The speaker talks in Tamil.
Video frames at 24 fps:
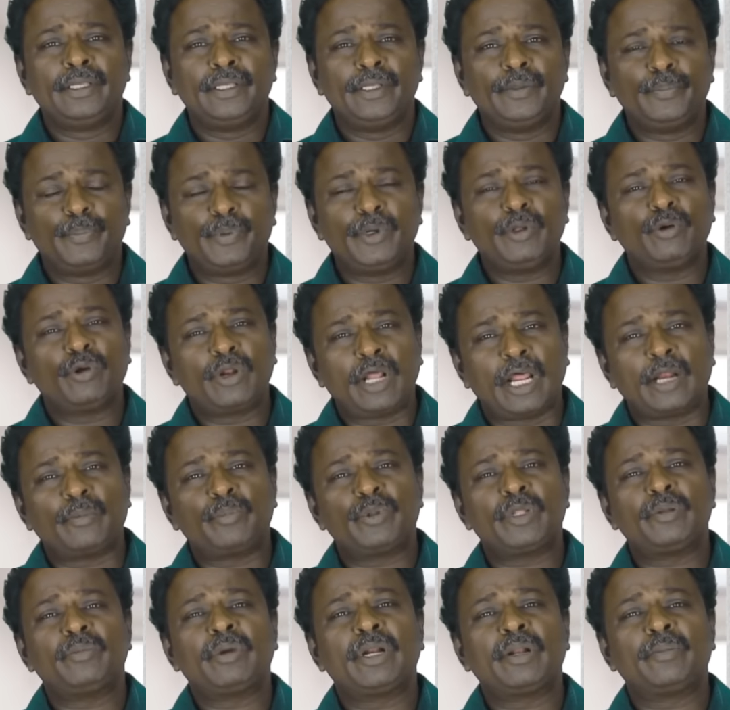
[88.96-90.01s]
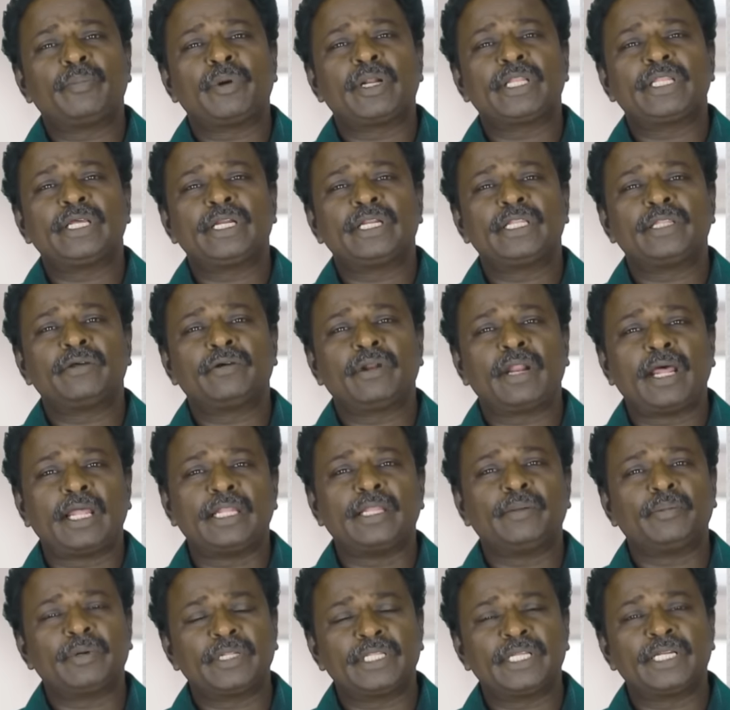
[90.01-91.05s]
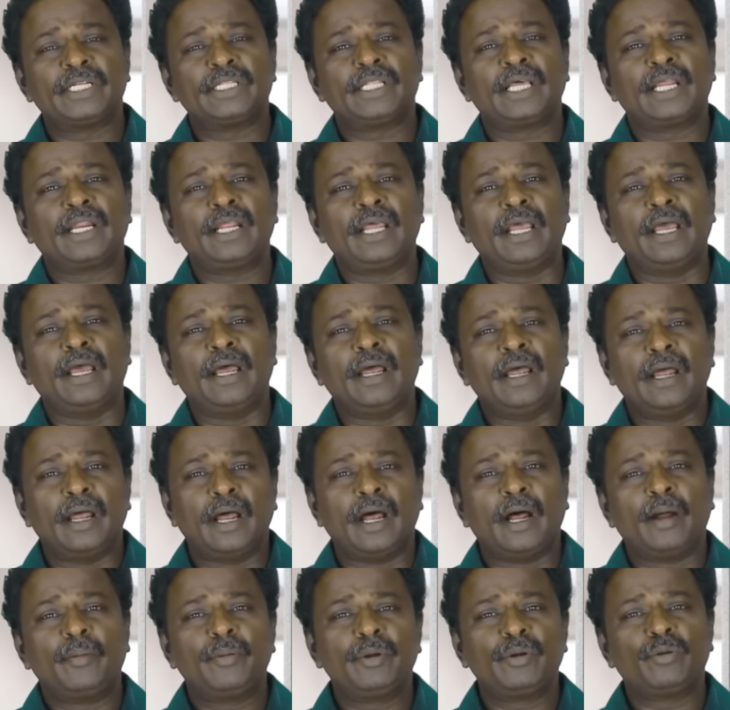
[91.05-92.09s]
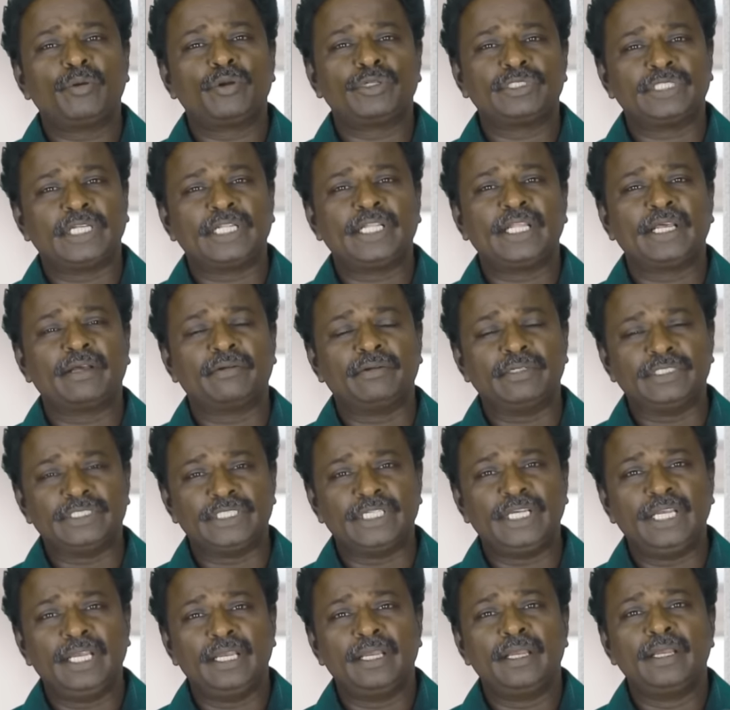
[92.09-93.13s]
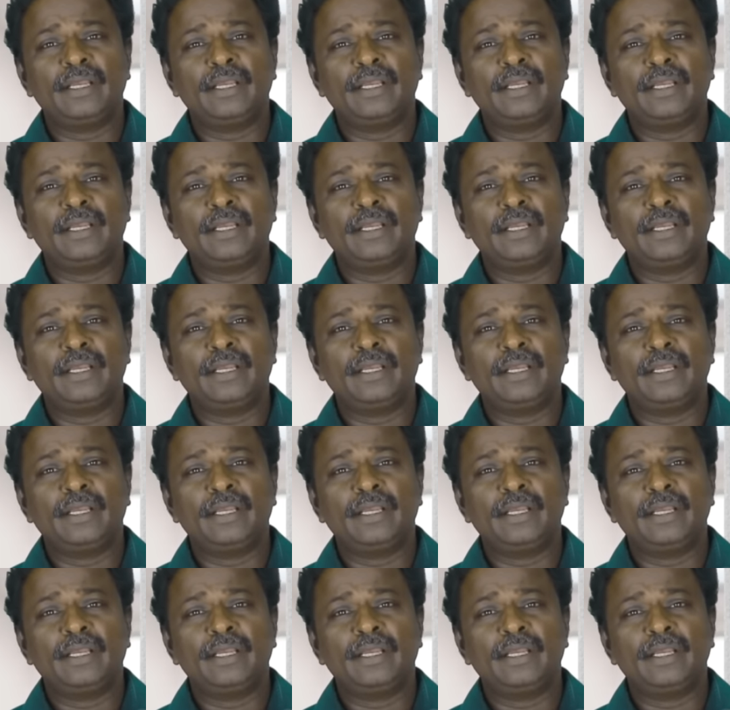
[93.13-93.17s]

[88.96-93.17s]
இப்படி ஒரு அற்புதமான படத்தை எடுத்தவரா அந்த படத்தை எடுத்தார் அப்படின்னு ஒரு சந்தேகம் வந்துச்சு